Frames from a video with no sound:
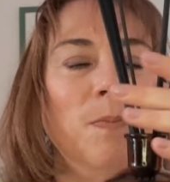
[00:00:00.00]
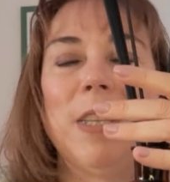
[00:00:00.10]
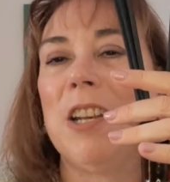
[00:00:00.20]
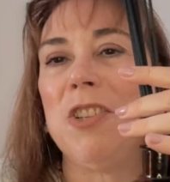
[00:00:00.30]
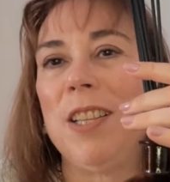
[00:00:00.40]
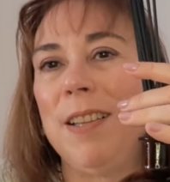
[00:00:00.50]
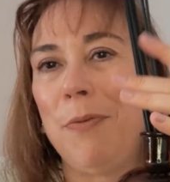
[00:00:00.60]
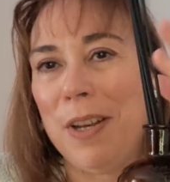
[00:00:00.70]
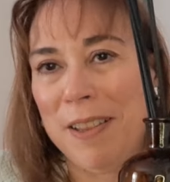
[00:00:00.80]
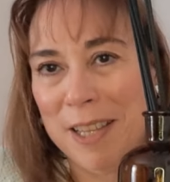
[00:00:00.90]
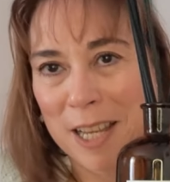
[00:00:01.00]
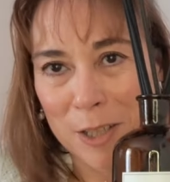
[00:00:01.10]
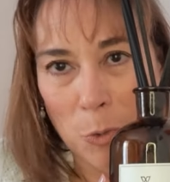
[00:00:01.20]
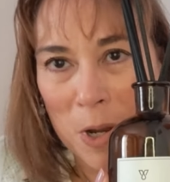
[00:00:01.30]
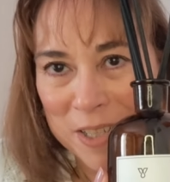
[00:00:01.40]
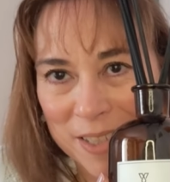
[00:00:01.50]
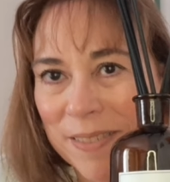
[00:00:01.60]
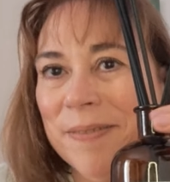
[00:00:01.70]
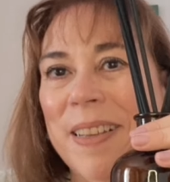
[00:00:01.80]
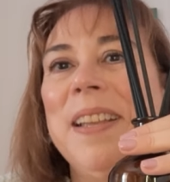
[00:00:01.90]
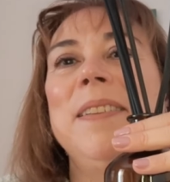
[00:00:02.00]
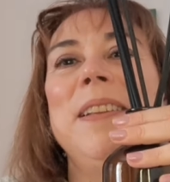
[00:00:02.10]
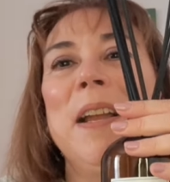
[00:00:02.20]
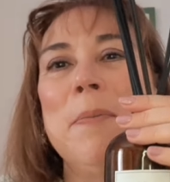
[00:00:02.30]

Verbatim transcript: target diferente a tu casa, ¿eh?